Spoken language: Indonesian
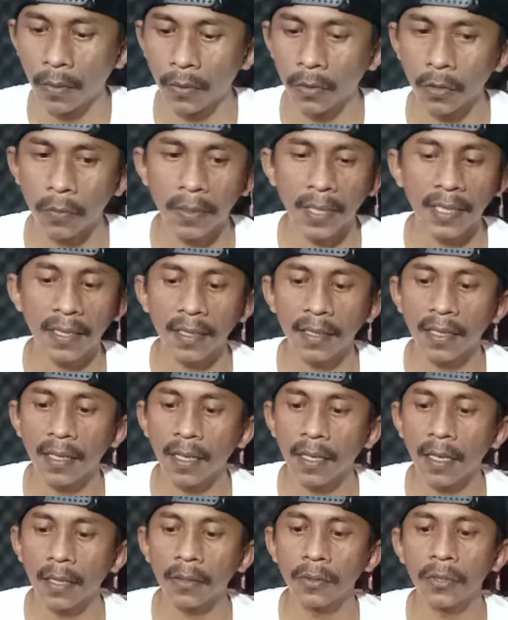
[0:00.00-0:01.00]
Untuk beratnya
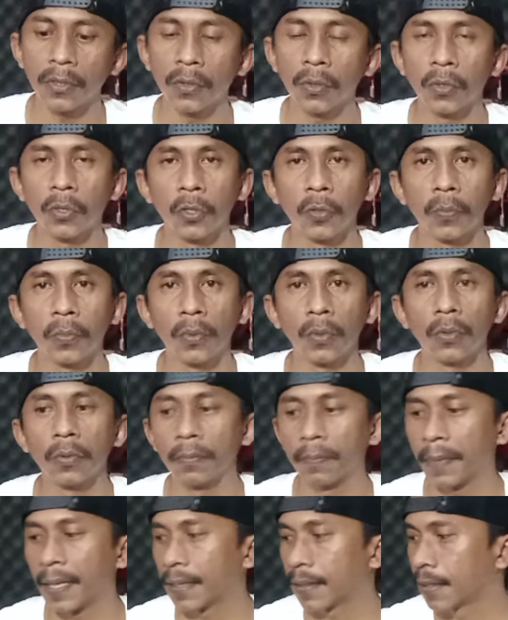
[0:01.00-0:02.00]

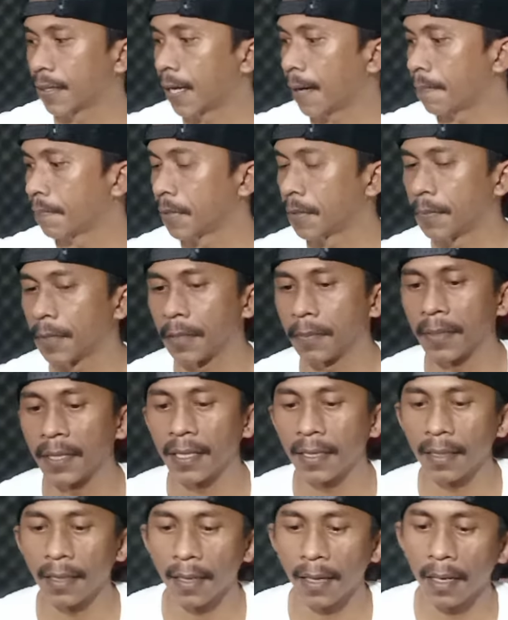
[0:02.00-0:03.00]
374 gram, teman-teman.
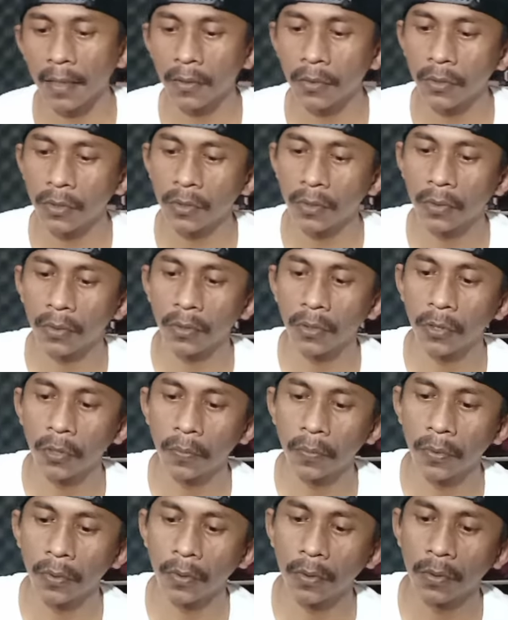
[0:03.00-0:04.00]
374
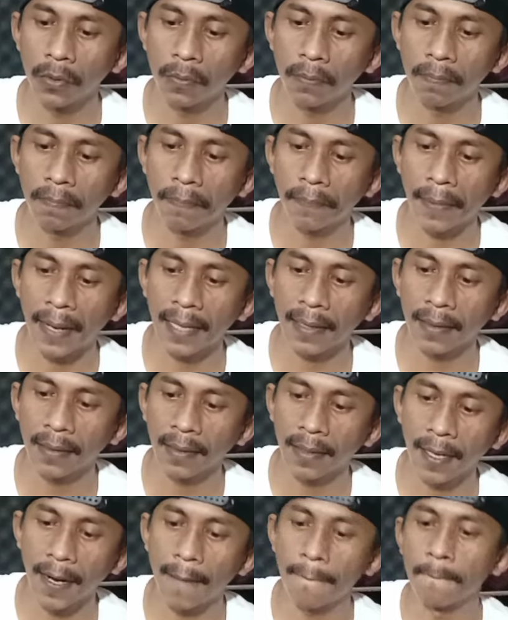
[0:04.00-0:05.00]

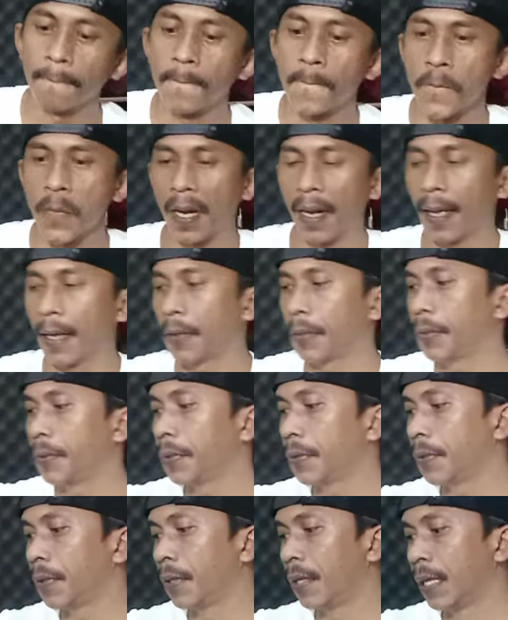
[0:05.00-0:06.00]
gram.
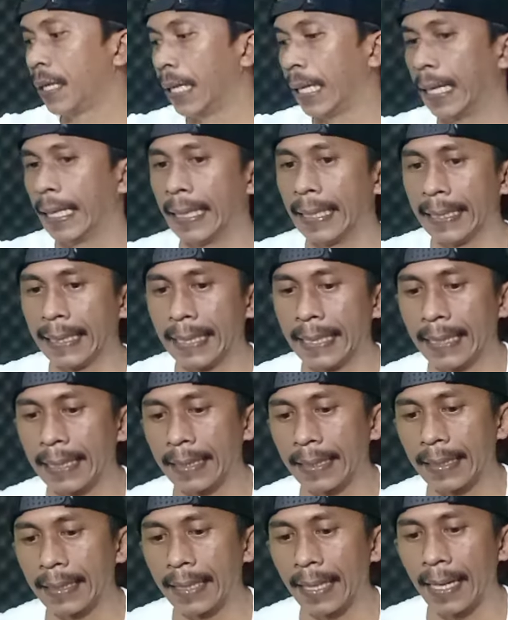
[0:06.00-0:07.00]
Lalu
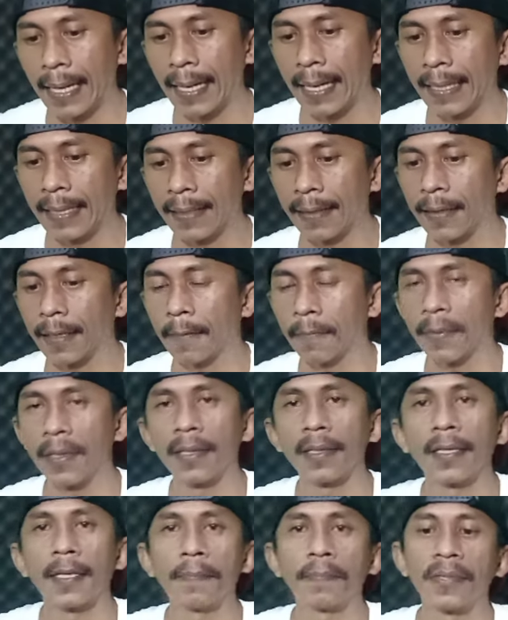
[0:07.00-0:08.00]
kita
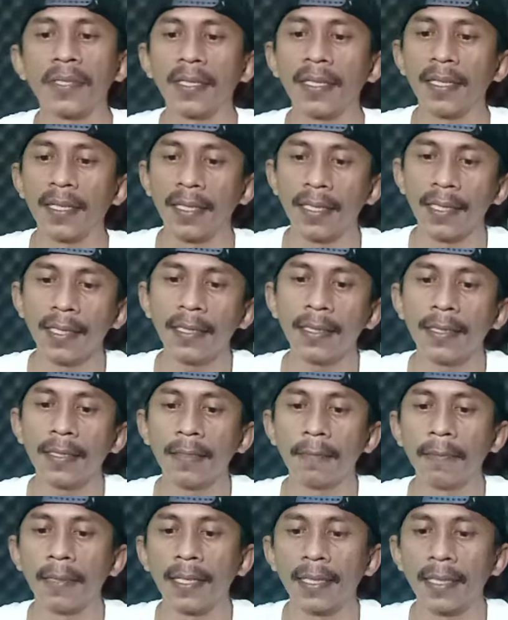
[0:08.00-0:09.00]
intip-intip sedikit
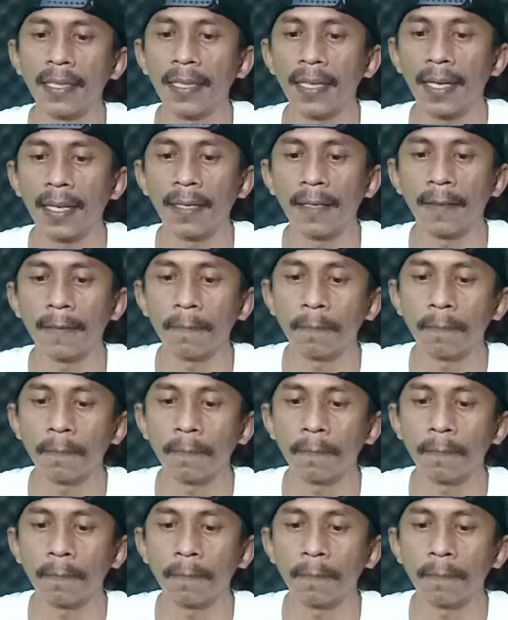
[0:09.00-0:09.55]
di bagian